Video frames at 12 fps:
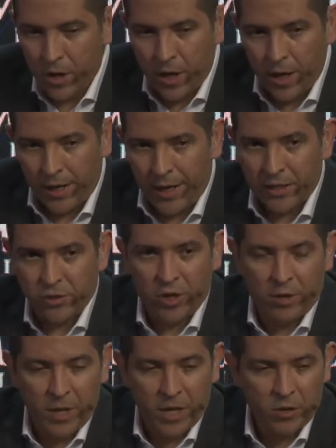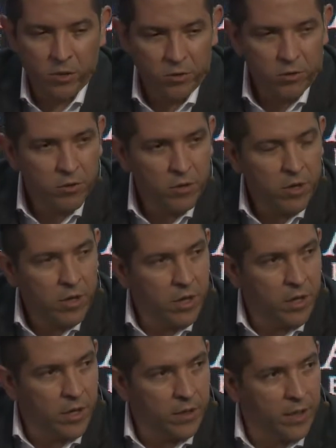el relacionamiento
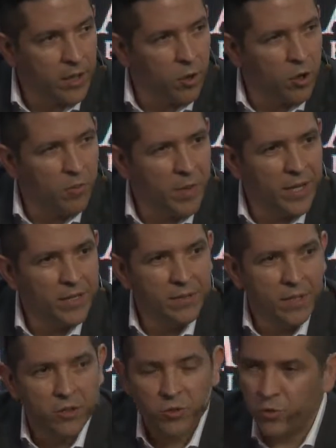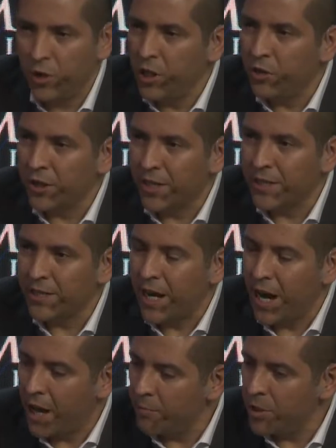entre Colombia y Estados Unidos. Gracias a
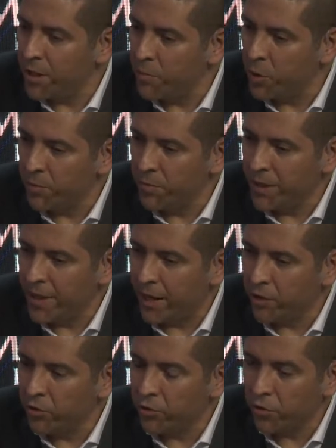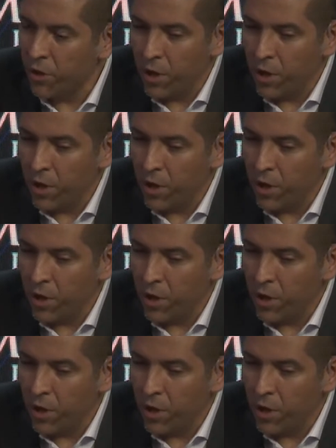la AmCham por invitarnos.